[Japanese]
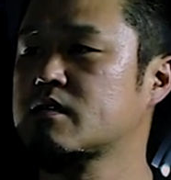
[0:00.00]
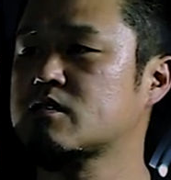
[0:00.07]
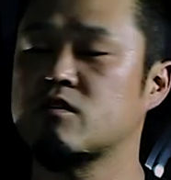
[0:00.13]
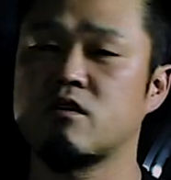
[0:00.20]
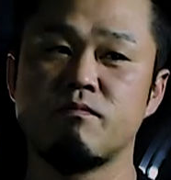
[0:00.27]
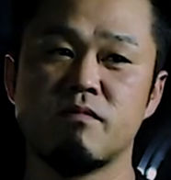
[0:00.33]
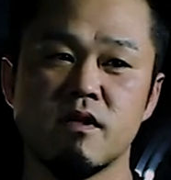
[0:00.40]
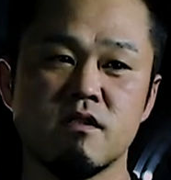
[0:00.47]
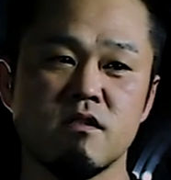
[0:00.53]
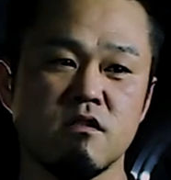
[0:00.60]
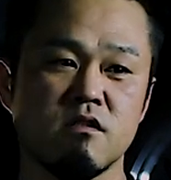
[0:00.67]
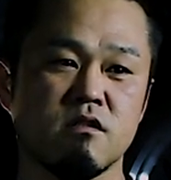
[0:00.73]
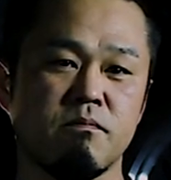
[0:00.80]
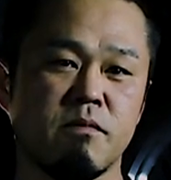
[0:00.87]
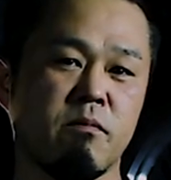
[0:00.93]
それ
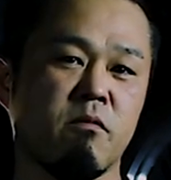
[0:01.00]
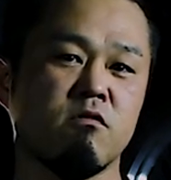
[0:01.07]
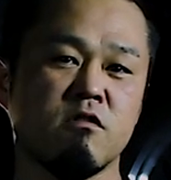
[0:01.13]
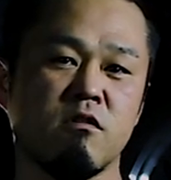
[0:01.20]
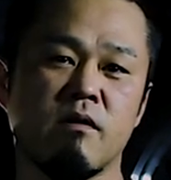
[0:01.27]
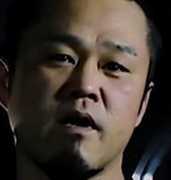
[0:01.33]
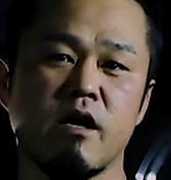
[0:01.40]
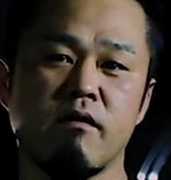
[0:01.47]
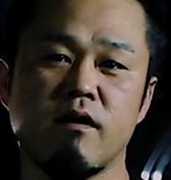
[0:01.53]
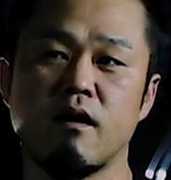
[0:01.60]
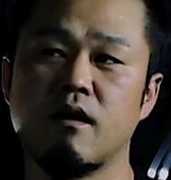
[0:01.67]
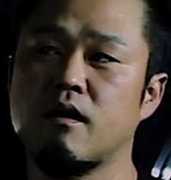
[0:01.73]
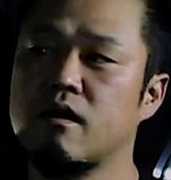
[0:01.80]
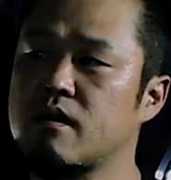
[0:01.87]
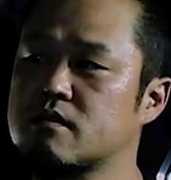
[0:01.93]
プラスやっぱ僕の場合
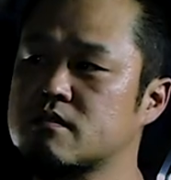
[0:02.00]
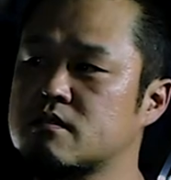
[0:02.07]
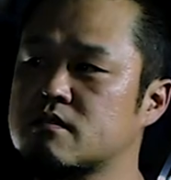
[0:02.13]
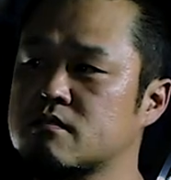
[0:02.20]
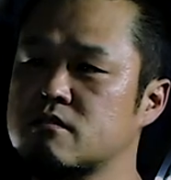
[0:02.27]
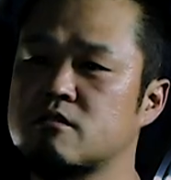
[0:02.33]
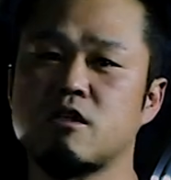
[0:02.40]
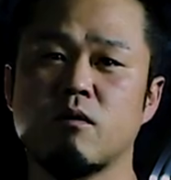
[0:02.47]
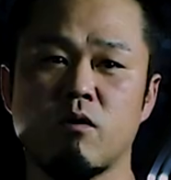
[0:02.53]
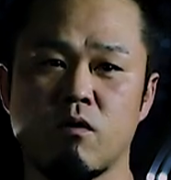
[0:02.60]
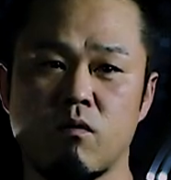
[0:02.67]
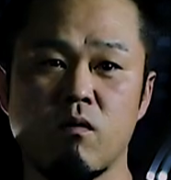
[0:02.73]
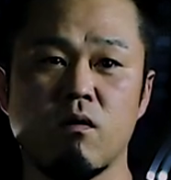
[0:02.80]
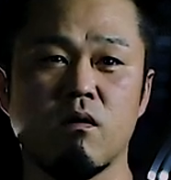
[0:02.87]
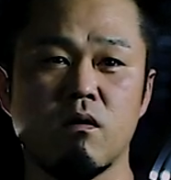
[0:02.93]
は作ったも
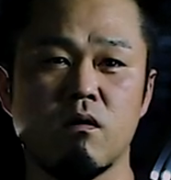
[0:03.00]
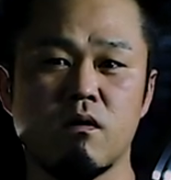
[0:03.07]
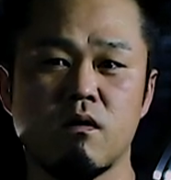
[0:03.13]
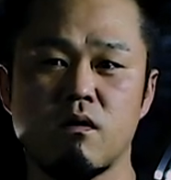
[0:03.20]
のも